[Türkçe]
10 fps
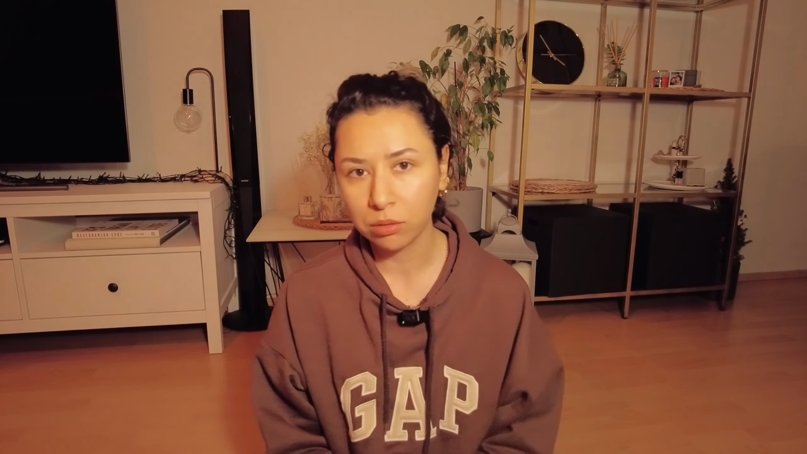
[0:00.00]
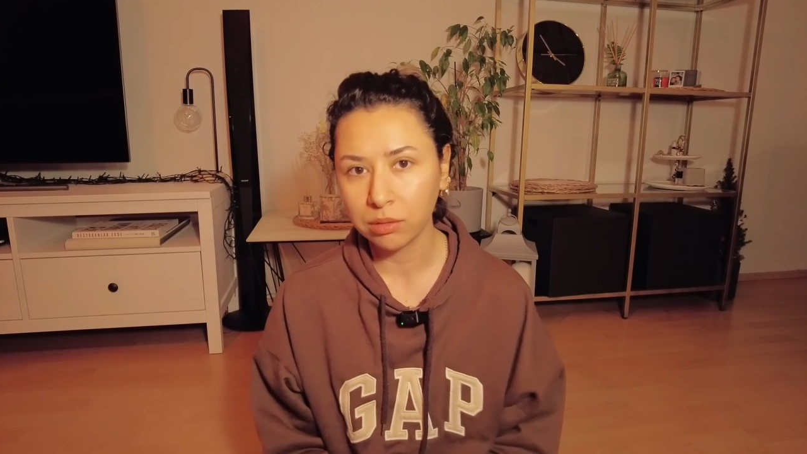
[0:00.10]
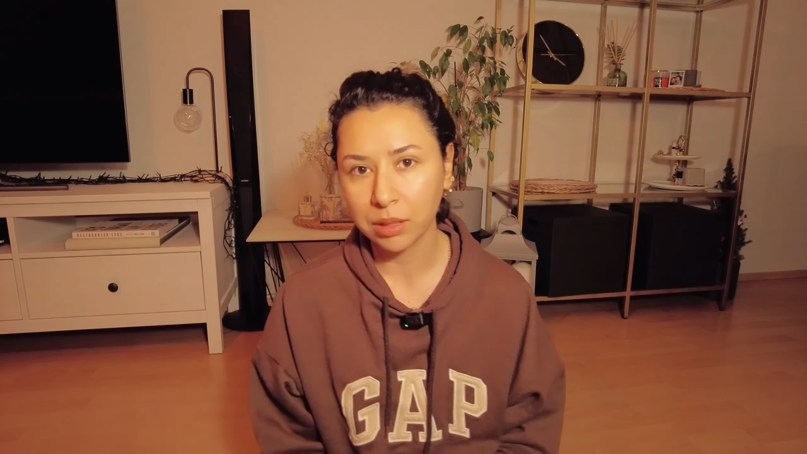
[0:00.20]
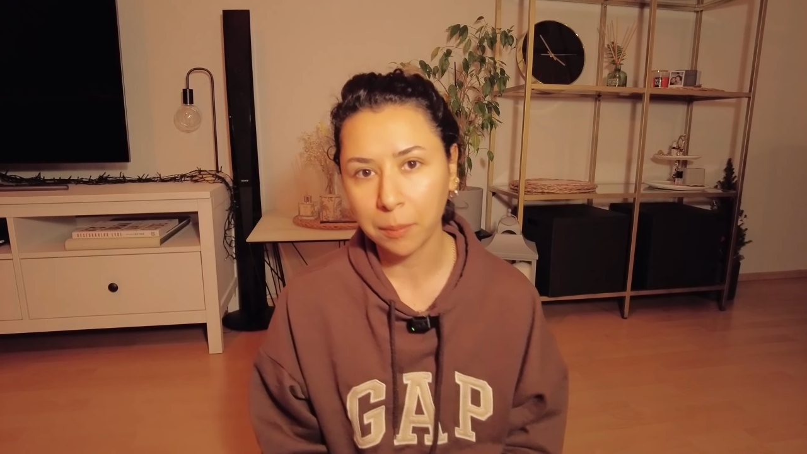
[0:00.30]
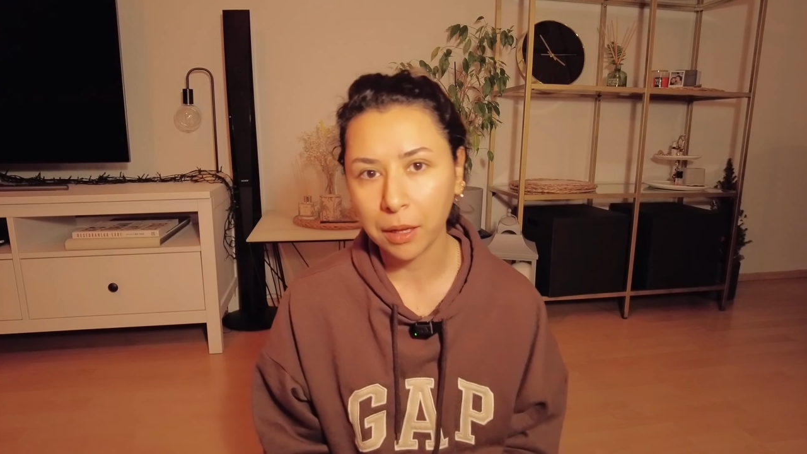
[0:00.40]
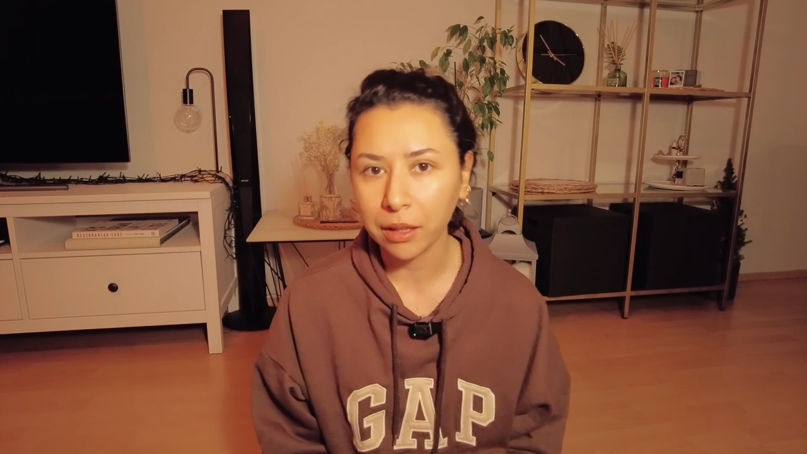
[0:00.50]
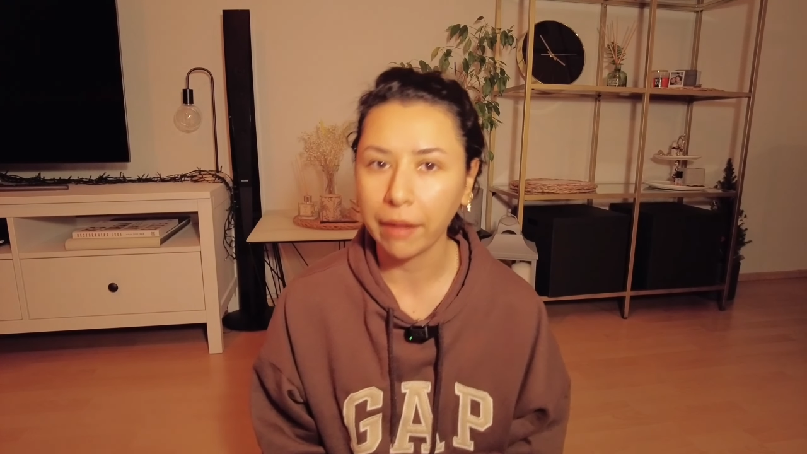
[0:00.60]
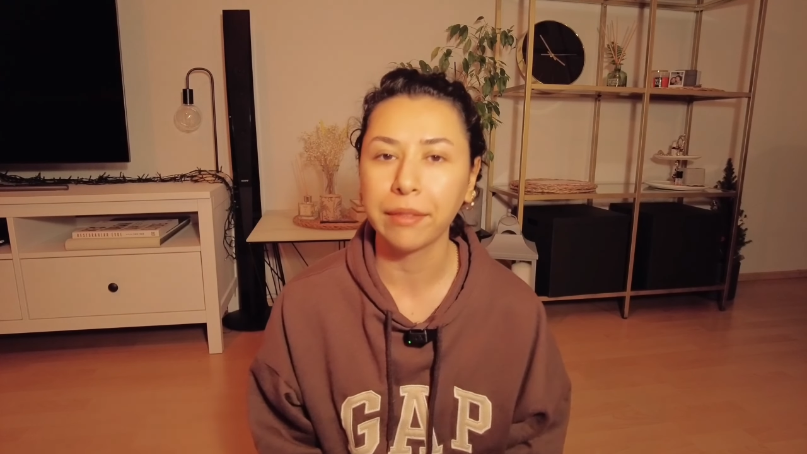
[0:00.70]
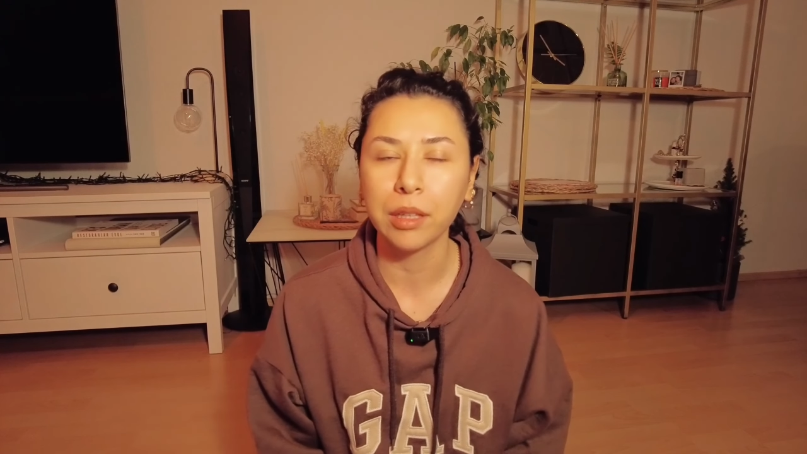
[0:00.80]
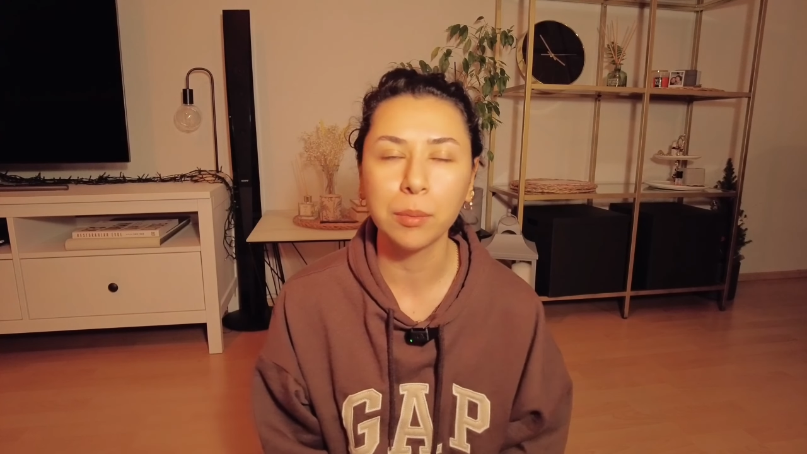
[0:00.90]
zamanı
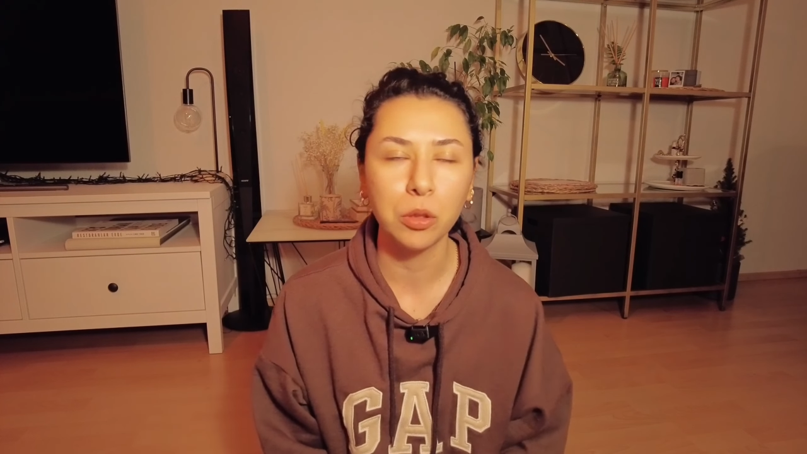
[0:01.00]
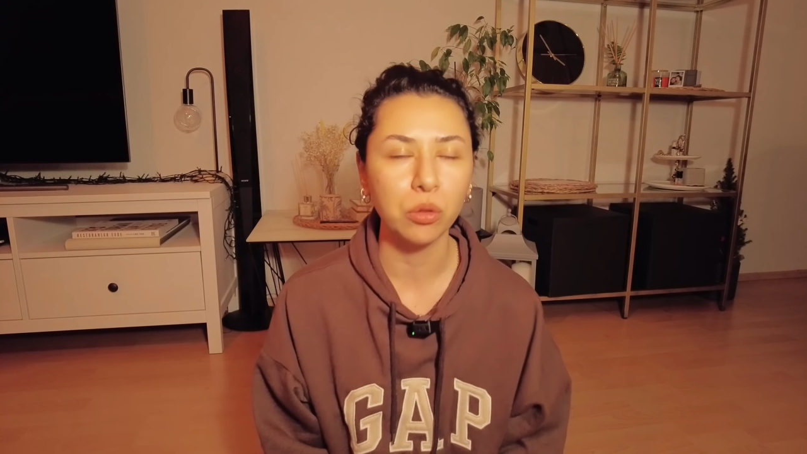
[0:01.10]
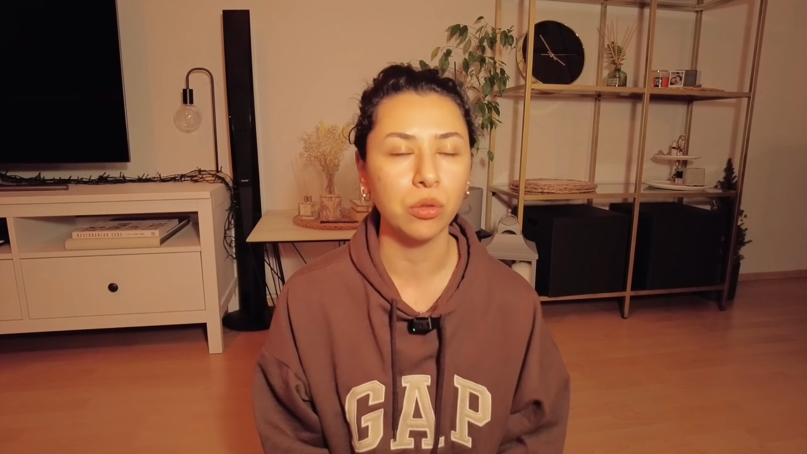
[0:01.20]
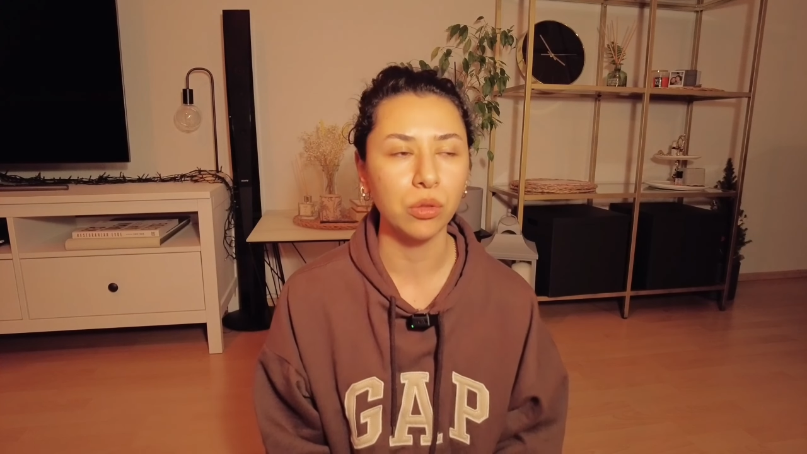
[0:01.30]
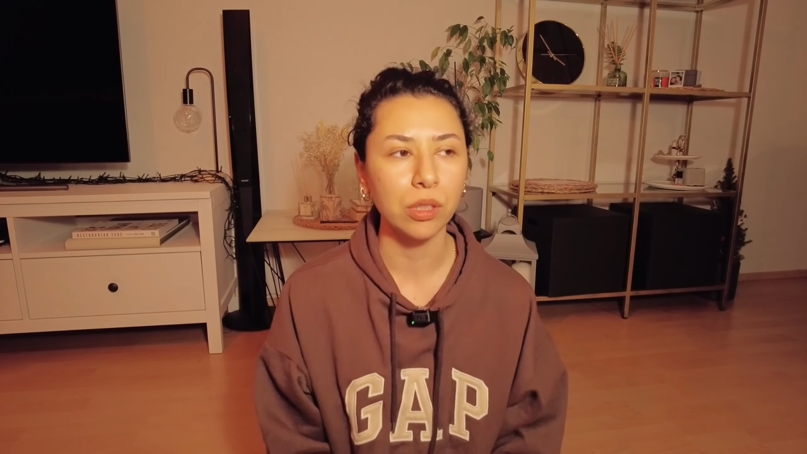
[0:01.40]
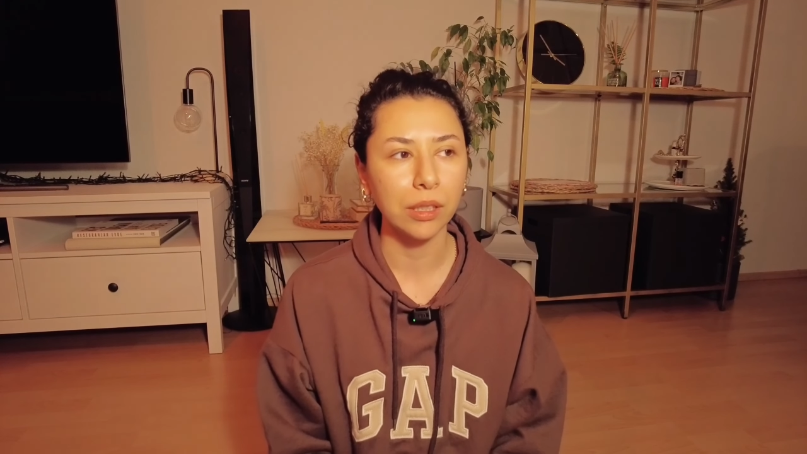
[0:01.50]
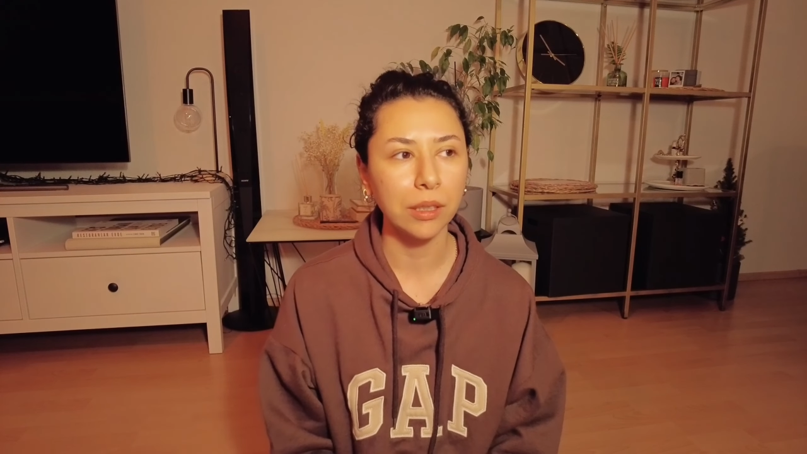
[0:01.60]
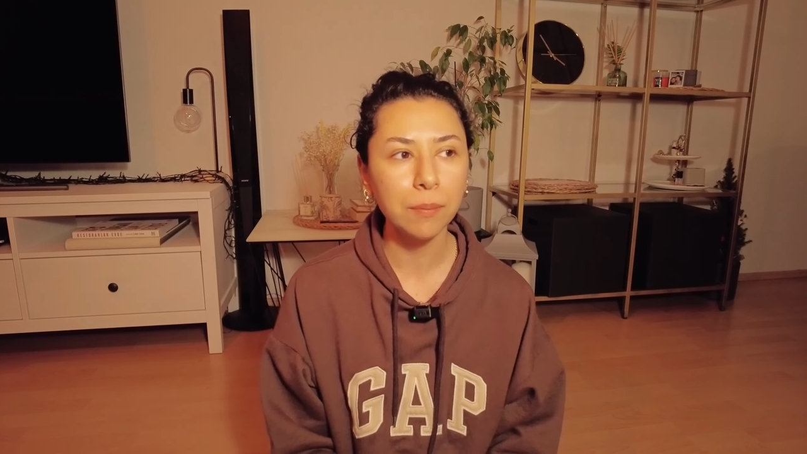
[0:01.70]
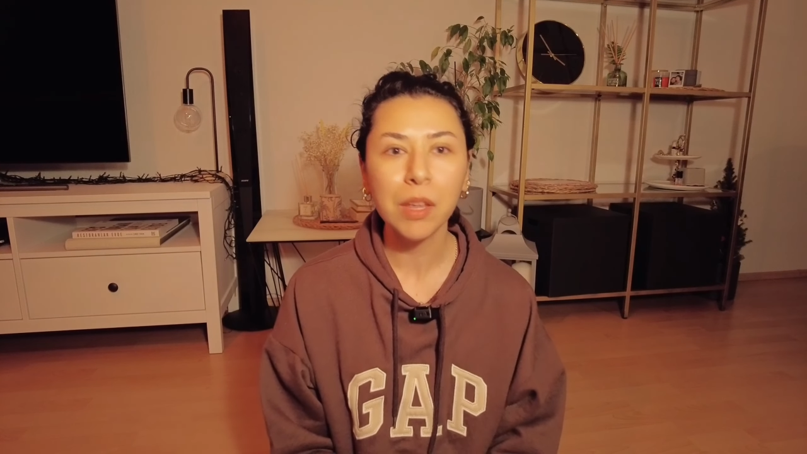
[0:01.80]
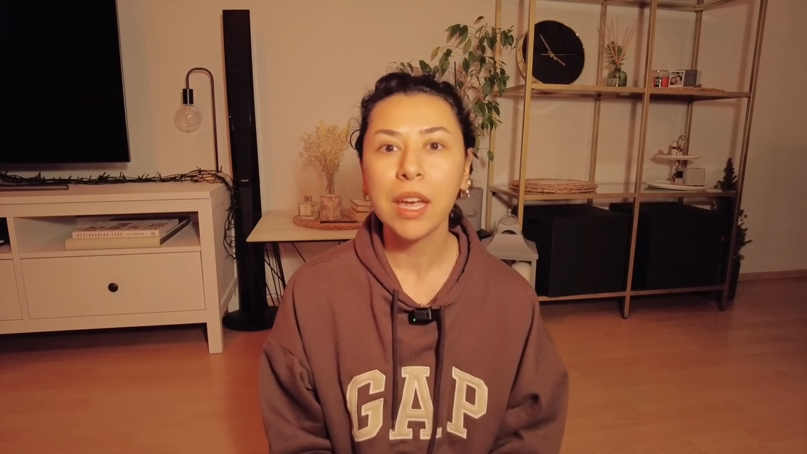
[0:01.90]
anlayabiliyorsun sanırım.